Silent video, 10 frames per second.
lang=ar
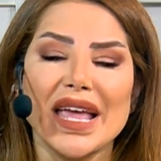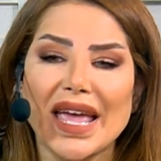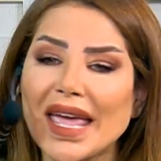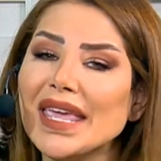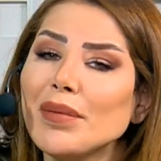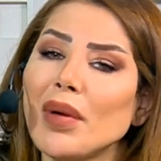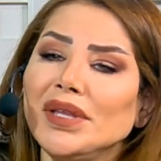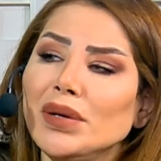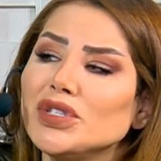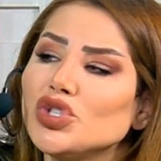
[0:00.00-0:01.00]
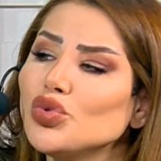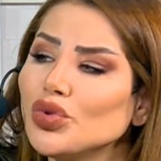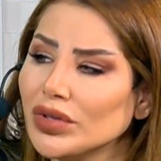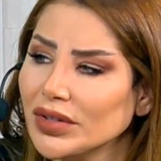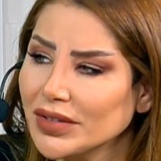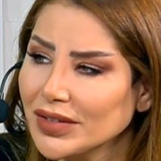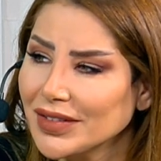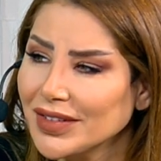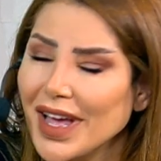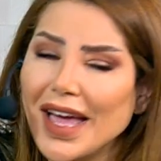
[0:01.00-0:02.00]
هي ما بتحب تسوق لا
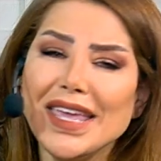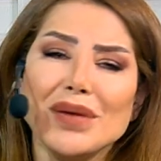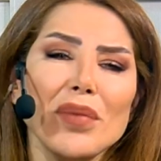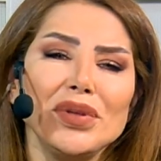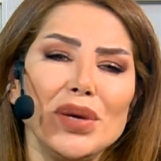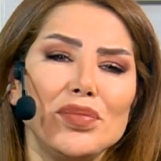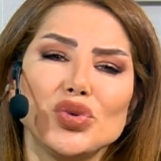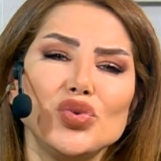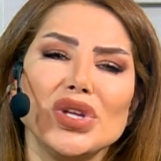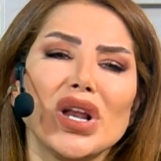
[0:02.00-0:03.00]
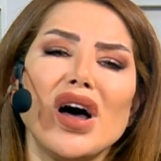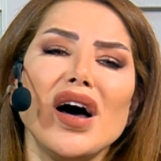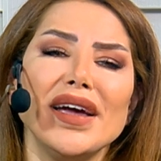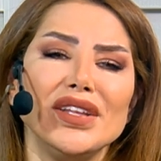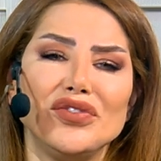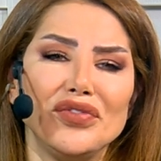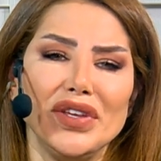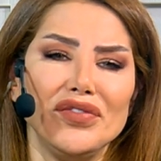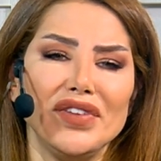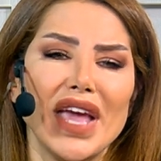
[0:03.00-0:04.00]
هي ما بتحب تكون القائد
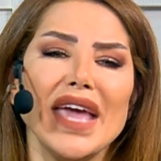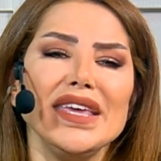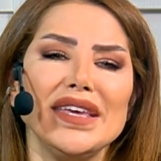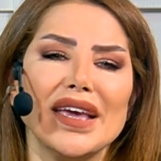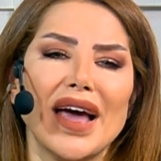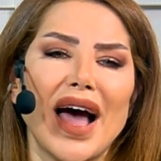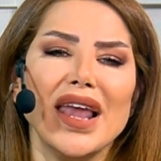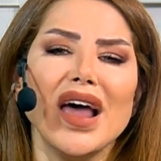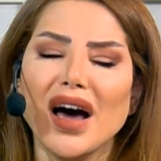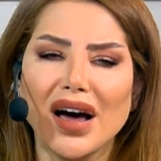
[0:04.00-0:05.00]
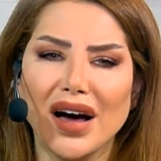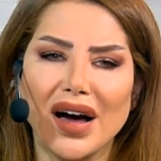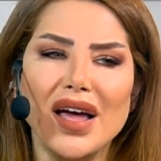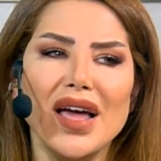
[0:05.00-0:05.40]
في في اي علاقه